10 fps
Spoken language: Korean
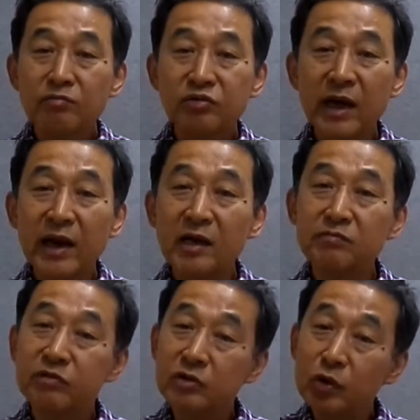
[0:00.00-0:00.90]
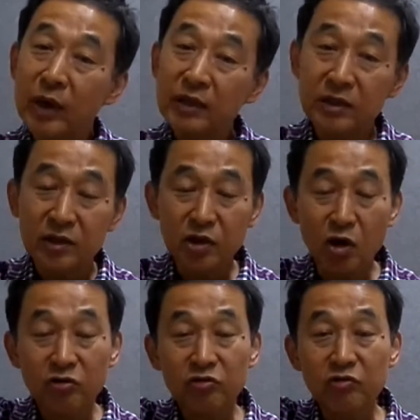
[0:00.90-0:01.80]
부산항 북쪽에 있는
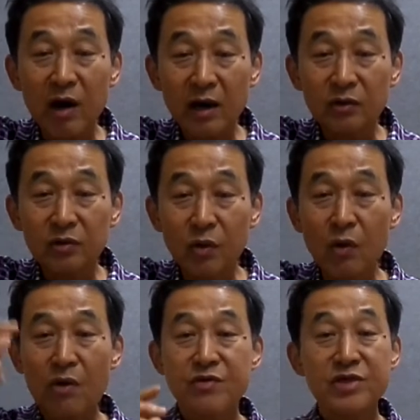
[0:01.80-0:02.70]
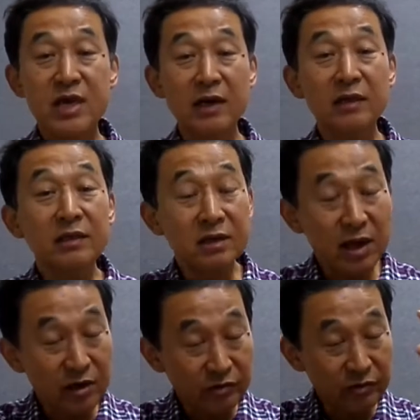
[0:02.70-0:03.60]
경주항도 자신들의
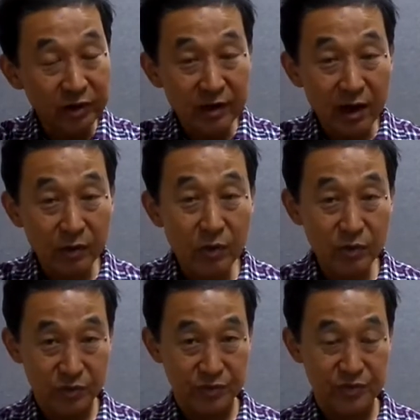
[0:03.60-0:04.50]
세력권이라고